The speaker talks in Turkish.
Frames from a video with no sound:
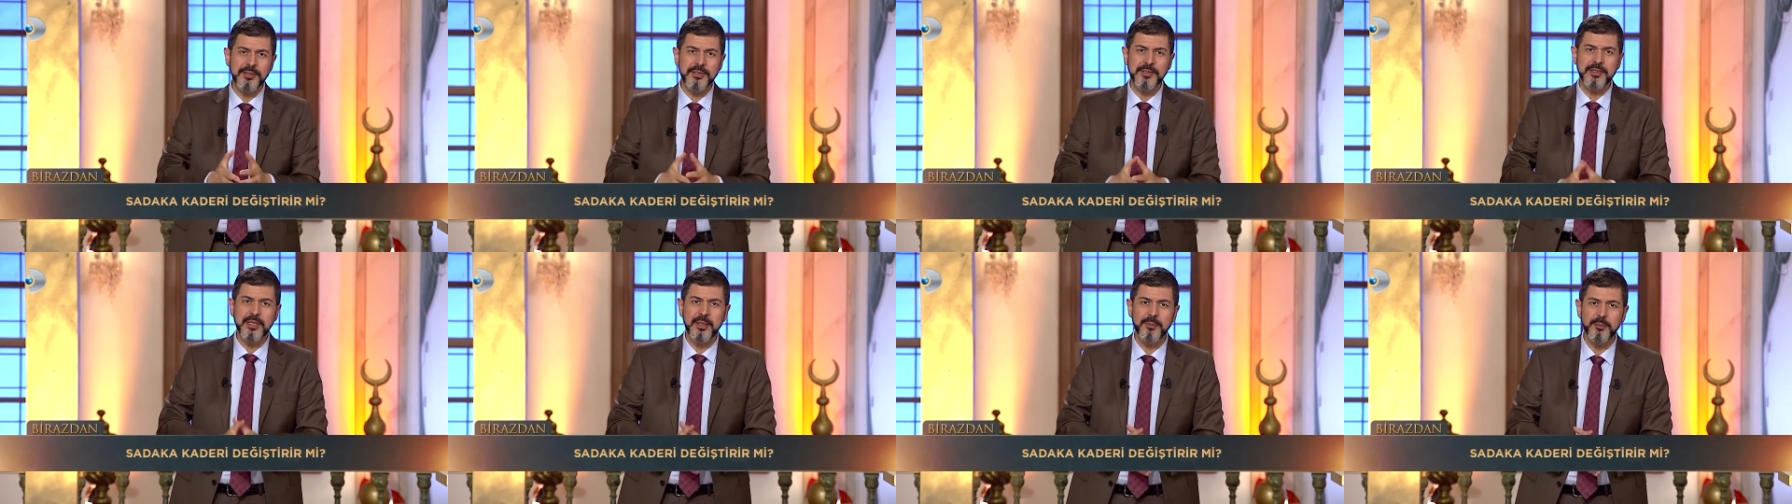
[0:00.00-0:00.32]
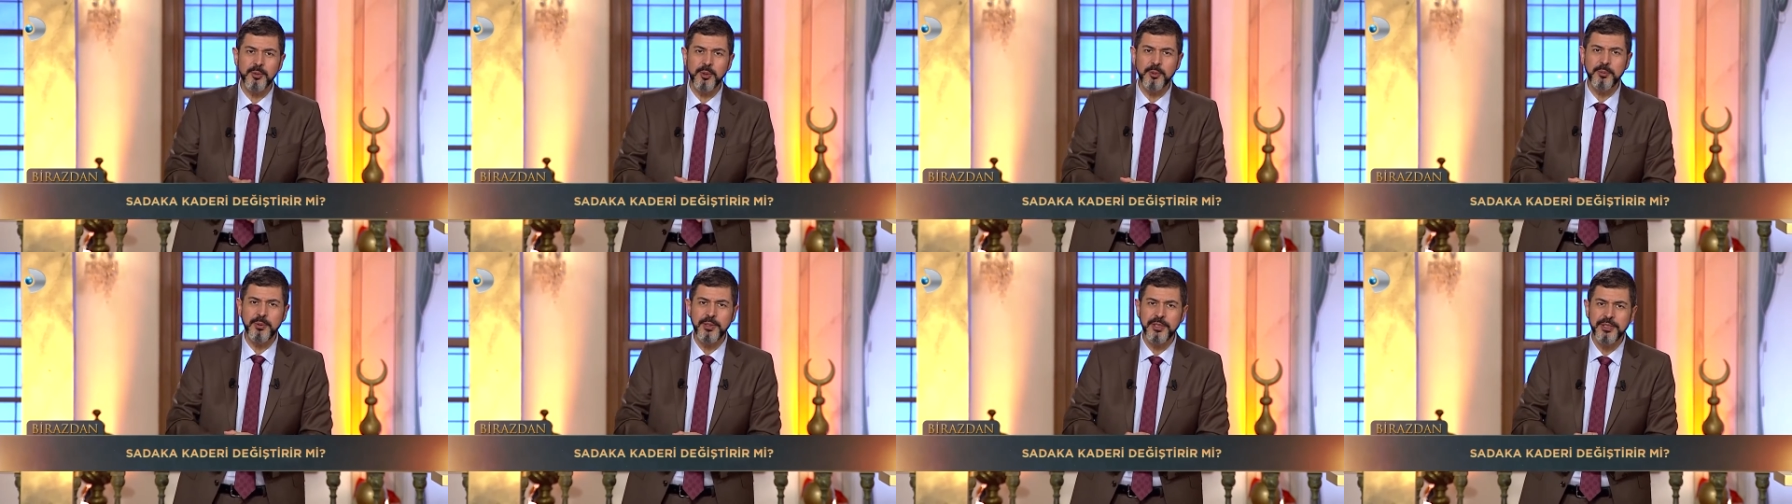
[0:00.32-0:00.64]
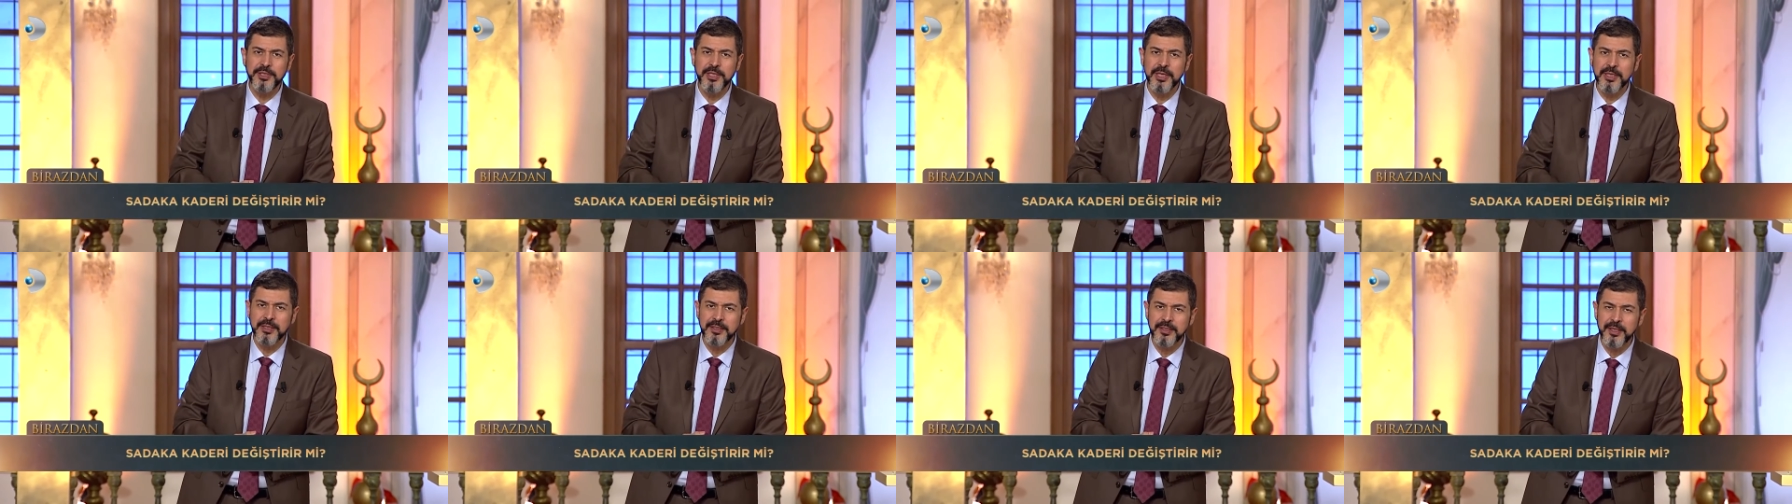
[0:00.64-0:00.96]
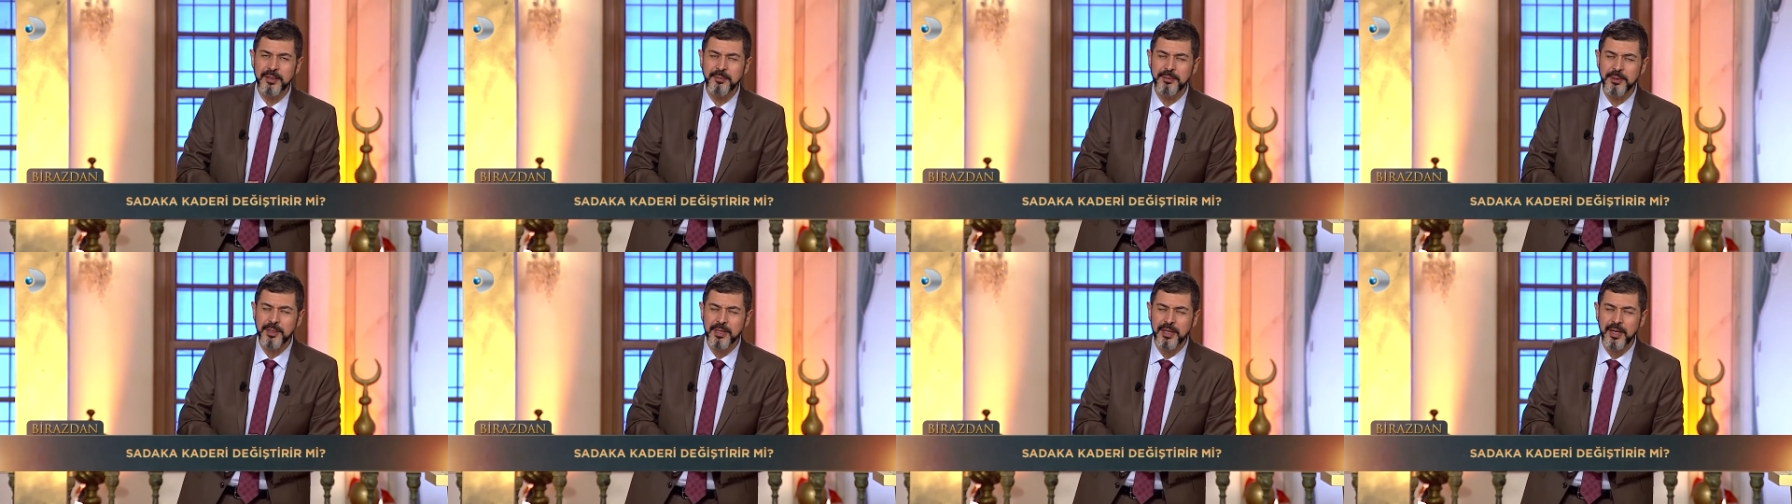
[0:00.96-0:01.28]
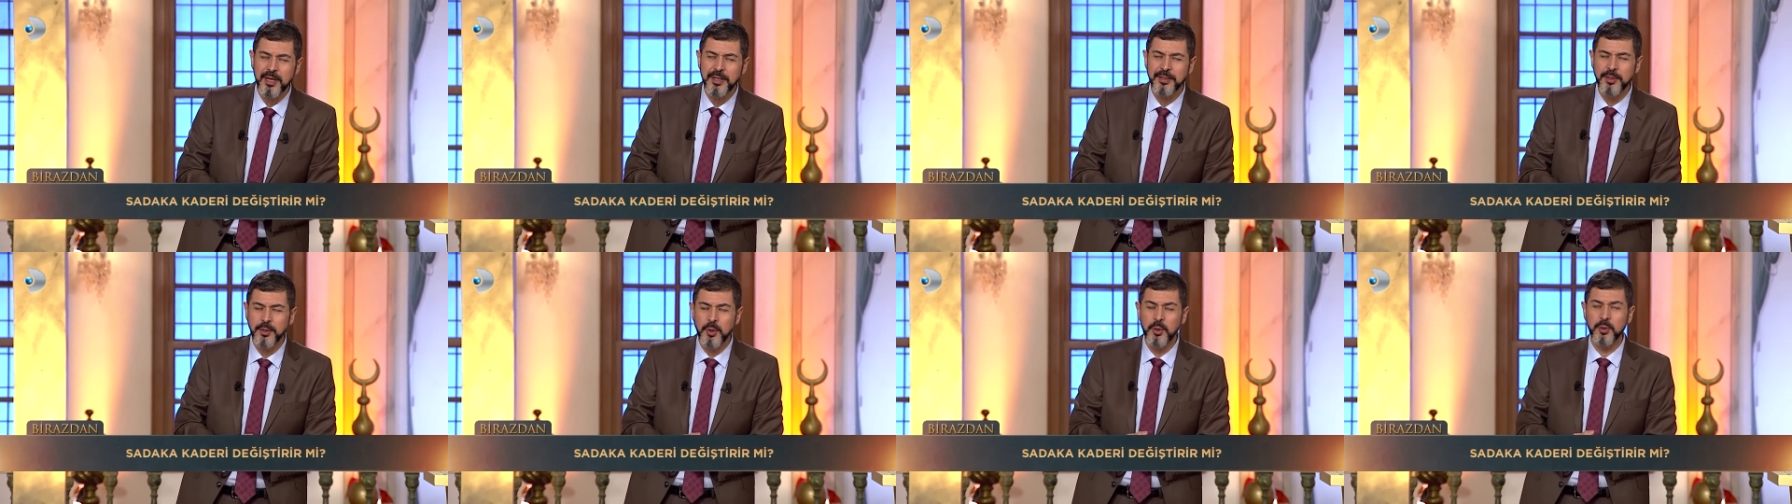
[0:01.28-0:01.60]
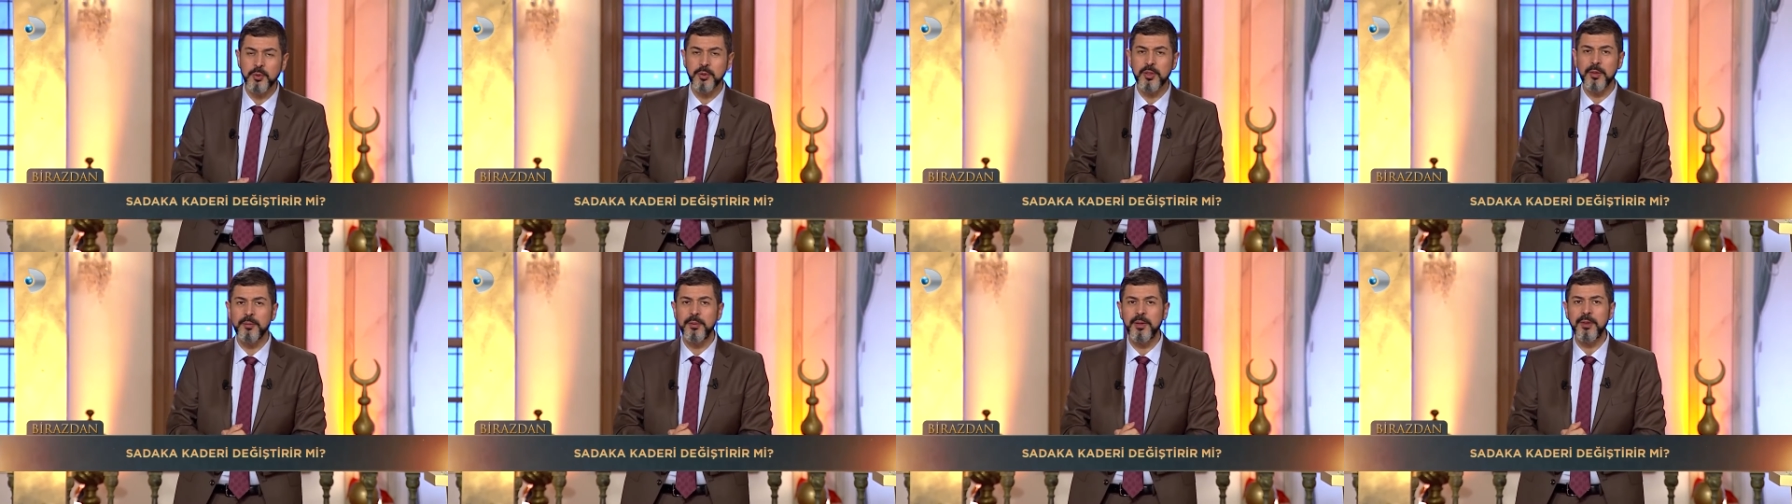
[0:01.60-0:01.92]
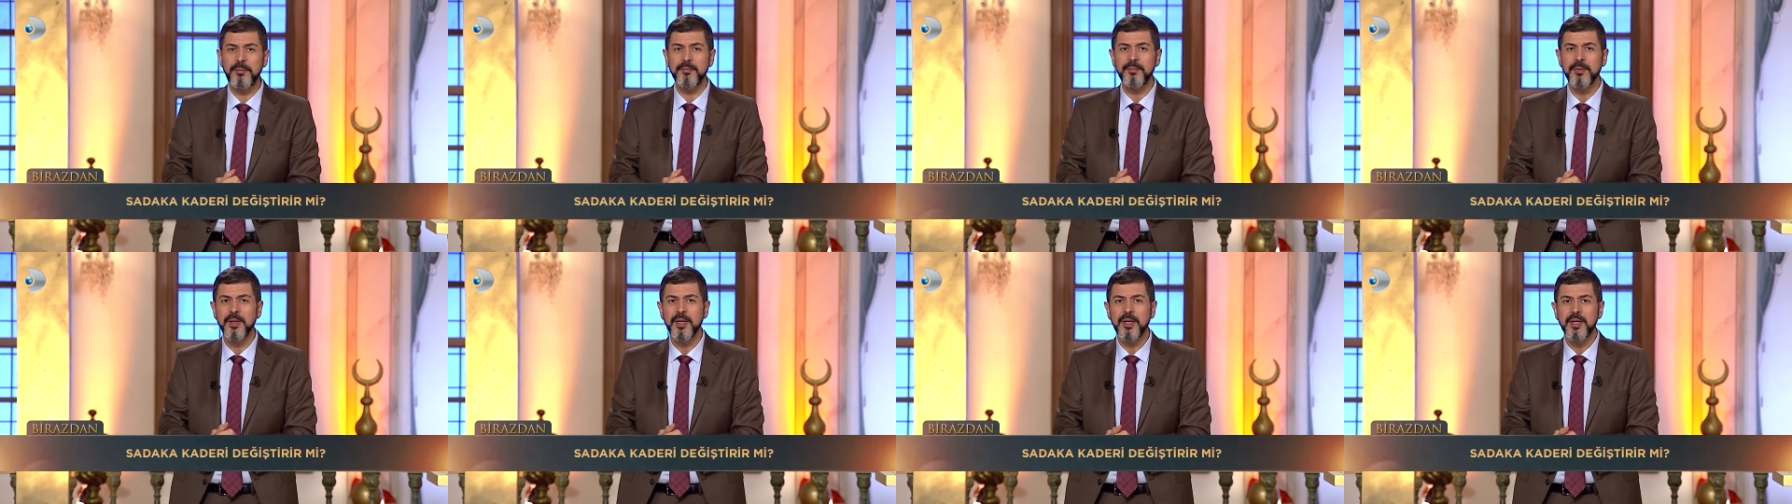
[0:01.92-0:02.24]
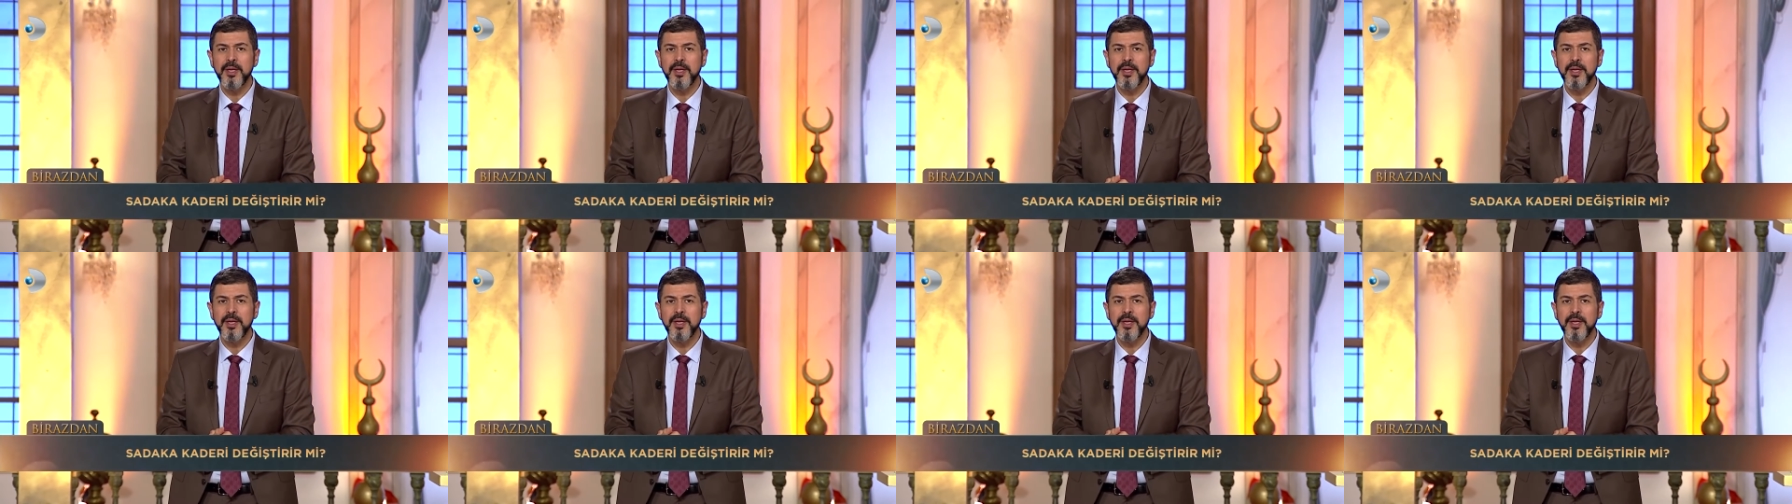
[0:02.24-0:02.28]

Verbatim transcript: İstanbul'u bilecek diye bir kaydı yok tabii.